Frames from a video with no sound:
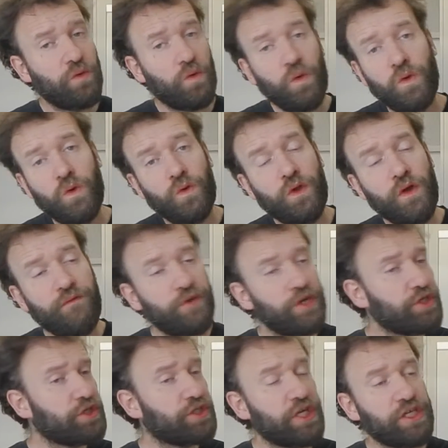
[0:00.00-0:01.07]
On
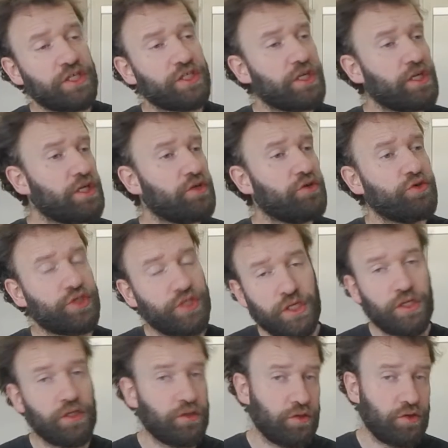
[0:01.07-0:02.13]
envoie chercher le
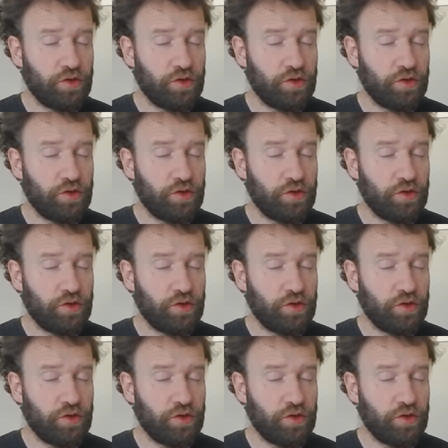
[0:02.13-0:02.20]
chien